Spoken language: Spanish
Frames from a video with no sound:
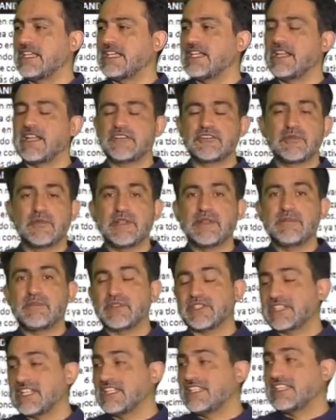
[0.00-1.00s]
que era súper
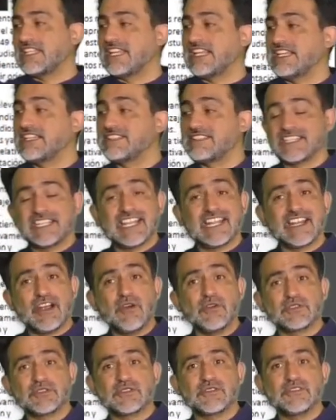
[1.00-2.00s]
importante, el enseñar
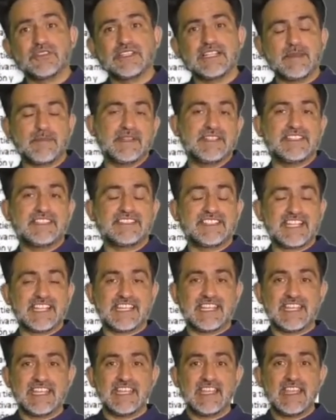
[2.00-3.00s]
a otro, el
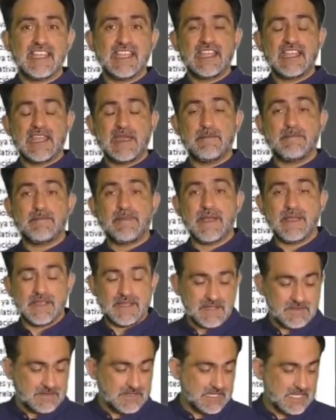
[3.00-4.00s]
aprendizaje en,
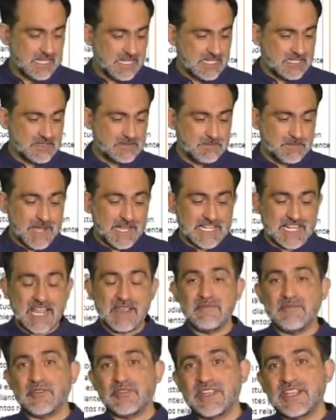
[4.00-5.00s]
en, pares,
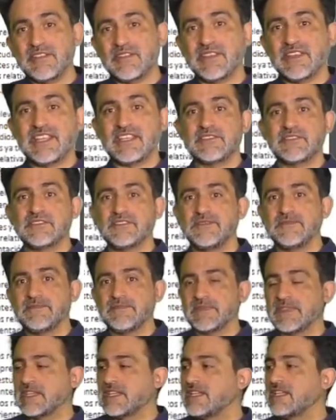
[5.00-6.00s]
hay modelos de eso,
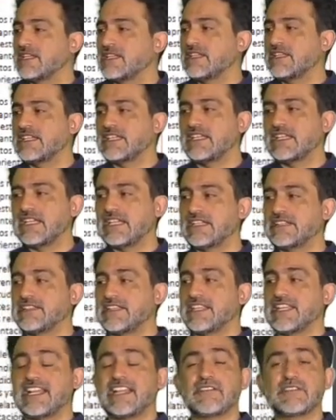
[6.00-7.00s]
de
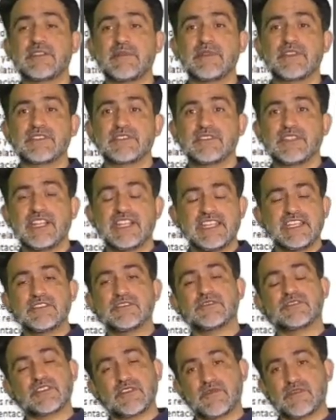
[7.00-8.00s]
enseñar a otra persona y
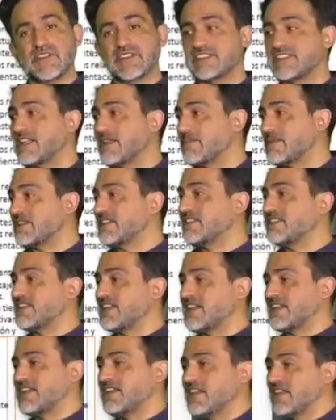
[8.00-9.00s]
eso refuerza el
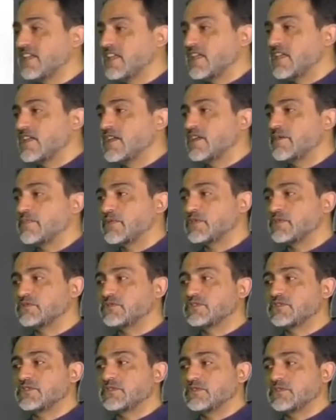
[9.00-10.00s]
aprendizaje. Y por